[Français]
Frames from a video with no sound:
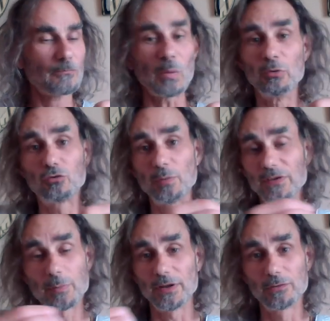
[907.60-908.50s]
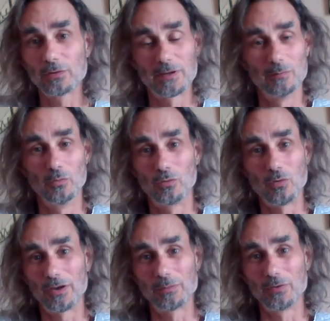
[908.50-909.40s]
Mais je suis passé par des trucs qui me
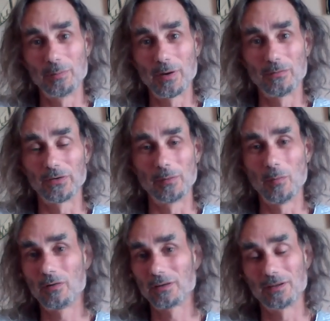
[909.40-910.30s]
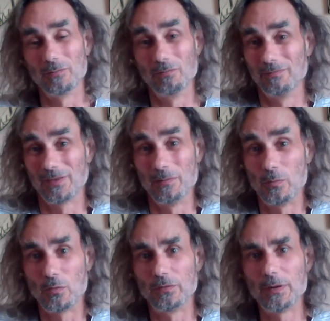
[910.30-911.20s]
correspondaient pas forcément, qui me, qui me
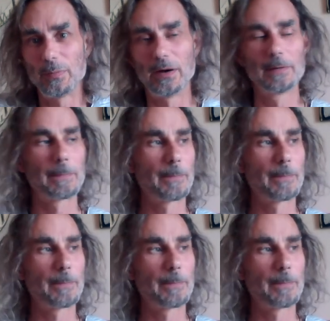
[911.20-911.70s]
convenaient pas.